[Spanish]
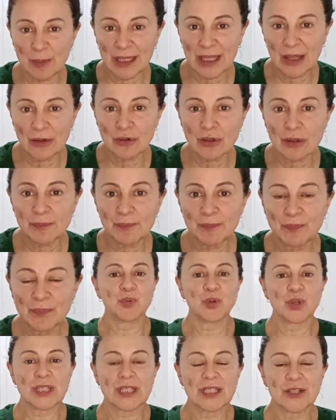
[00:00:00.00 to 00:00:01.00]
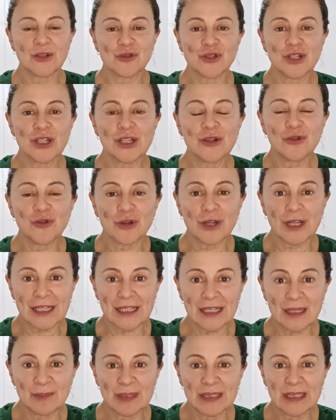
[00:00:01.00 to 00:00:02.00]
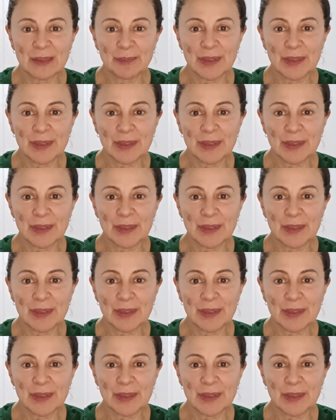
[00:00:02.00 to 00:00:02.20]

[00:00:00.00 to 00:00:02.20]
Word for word: bañador? Pues si os digo lo que realmente